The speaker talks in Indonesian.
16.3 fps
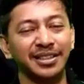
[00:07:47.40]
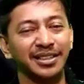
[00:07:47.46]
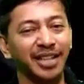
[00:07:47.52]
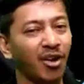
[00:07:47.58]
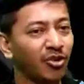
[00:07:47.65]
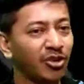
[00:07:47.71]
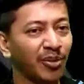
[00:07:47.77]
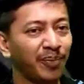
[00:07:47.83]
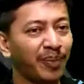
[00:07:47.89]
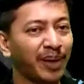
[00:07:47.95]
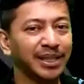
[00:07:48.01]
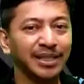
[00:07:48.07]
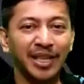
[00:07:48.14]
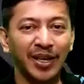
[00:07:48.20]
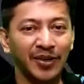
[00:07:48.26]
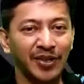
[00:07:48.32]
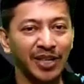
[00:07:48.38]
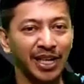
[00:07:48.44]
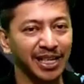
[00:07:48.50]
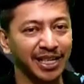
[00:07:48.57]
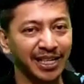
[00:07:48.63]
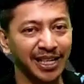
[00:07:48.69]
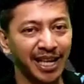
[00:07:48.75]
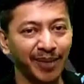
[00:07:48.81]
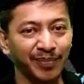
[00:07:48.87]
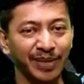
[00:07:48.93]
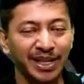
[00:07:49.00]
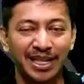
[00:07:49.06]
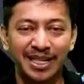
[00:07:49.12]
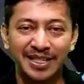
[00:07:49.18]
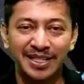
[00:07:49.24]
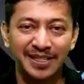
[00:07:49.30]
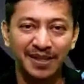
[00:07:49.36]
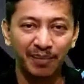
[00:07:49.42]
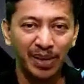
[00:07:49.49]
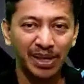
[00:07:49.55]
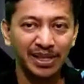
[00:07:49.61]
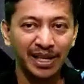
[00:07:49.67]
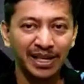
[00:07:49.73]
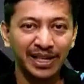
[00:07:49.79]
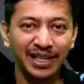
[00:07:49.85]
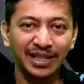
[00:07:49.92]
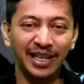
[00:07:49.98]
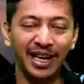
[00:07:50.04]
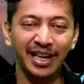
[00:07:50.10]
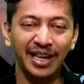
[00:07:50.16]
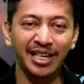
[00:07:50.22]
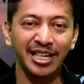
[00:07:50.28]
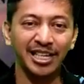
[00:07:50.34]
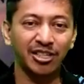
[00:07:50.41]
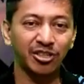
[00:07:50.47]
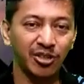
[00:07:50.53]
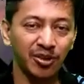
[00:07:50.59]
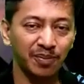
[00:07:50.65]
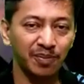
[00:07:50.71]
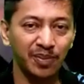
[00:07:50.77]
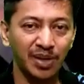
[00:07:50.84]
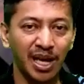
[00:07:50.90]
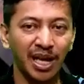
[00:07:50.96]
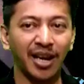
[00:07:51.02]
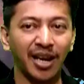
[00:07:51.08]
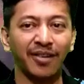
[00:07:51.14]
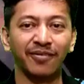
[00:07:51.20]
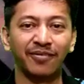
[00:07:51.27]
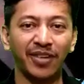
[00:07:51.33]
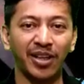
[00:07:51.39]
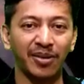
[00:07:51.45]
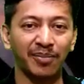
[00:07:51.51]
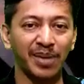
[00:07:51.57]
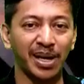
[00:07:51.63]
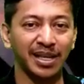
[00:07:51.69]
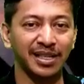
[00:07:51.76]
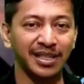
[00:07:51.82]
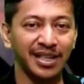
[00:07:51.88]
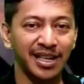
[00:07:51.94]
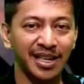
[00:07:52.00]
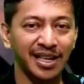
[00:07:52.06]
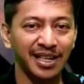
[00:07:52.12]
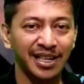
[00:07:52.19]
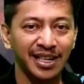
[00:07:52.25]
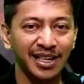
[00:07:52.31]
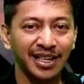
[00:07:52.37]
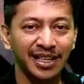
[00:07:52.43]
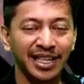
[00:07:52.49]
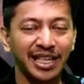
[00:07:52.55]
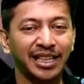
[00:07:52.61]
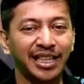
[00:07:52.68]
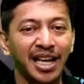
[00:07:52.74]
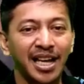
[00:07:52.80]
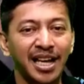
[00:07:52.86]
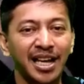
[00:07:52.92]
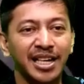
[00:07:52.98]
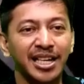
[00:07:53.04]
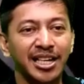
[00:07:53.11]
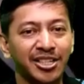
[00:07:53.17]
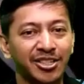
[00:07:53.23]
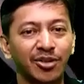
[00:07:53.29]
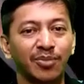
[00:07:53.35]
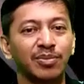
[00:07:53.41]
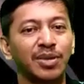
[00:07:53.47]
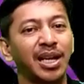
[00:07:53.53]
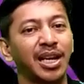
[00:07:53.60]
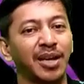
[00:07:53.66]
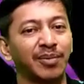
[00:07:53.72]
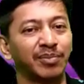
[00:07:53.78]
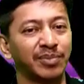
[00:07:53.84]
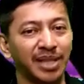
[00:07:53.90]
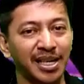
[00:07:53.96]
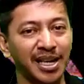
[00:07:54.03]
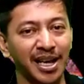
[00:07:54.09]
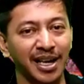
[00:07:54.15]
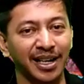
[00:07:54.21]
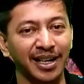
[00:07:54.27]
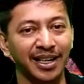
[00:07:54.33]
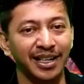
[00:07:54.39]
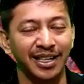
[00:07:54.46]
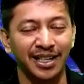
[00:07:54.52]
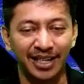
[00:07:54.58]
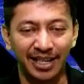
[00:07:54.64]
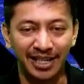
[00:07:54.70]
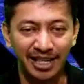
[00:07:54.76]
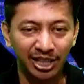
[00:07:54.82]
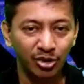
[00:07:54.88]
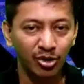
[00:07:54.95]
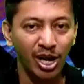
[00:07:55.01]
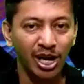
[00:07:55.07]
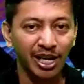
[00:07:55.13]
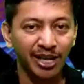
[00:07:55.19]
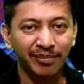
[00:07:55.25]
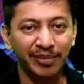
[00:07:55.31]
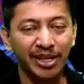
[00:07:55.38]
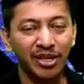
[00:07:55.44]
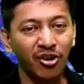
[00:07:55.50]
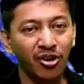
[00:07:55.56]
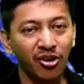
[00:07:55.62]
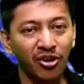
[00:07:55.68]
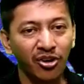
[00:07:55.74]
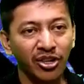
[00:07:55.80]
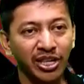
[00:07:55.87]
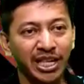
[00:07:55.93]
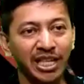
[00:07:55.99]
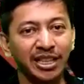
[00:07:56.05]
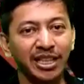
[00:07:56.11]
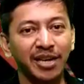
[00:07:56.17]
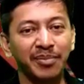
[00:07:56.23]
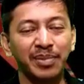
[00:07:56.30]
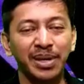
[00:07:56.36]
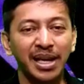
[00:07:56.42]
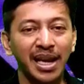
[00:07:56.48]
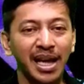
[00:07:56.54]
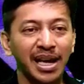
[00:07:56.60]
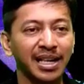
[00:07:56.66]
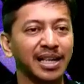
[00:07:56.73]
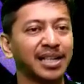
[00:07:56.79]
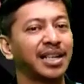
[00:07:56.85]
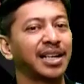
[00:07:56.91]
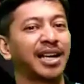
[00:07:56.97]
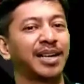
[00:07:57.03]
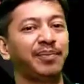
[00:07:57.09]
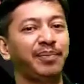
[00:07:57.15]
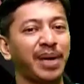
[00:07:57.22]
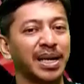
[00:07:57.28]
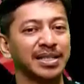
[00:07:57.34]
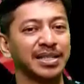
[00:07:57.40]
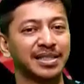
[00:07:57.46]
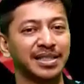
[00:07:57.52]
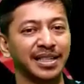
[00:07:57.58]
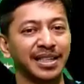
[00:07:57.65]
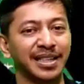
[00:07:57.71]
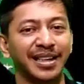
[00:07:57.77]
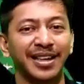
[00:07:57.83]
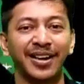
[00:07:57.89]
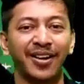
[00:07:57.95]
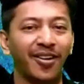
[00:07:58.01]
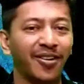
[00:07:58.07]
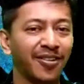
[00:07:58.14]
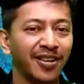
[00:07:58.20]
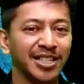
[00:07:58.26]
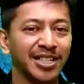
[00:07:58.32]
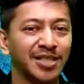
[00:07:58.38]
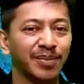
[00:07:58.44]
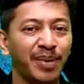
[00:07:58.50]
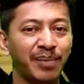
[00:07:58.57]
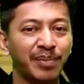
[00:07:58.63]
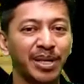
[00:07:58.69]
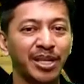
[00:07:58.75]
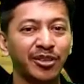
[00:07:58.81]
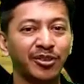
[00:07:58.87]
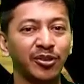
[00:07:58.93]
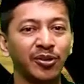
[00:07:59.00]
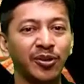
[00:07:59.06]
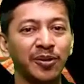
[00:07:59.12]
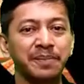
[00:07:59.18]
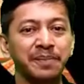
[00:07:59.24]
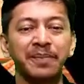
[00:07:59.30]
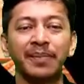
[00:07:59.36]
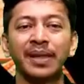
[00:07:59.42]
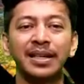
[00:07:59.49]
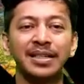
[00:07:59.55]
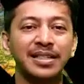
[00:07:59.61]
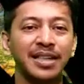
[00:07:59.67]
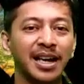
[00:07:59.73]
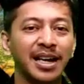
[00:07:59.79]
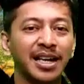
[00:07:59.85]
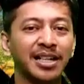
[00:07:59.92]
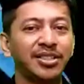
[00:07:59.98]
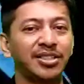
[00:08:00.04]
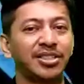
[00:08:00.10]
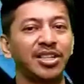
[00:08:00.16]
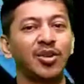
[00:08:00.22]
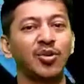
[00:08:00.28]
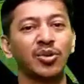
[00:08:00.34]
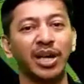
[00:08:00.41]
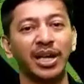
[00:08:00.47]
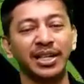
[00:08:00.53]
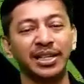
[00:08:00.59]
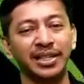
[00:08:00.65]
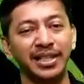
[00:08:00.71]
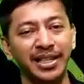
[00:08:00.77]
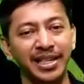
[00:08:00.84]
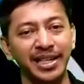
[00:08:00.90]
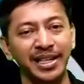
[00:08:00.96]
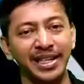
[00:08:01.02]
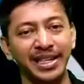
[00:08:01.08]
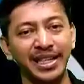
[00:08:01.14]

tahun depan tahun yang gelap. Sepanjang kita hidup dalam firmannya, kita hidup dalam terang. Itu akan menolong kita melangkah dengan pasti. Oleh sebab itu, Jangan jauhkan diri